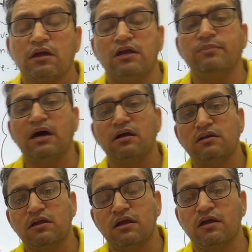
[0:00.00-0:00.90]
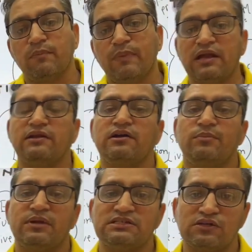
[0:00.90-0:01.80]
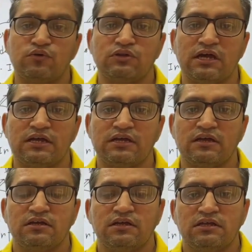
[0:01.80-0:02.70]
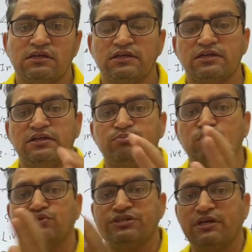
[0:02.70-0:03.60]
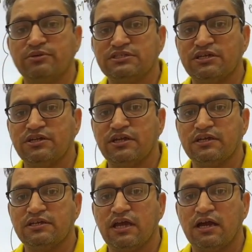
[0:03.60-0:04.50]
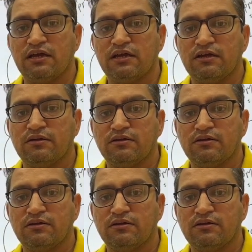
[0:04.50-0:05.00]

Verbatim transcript: कई बार पेरेंट का प्रेशर होता है कि पड़ोसी के बच्चे ने ये किया है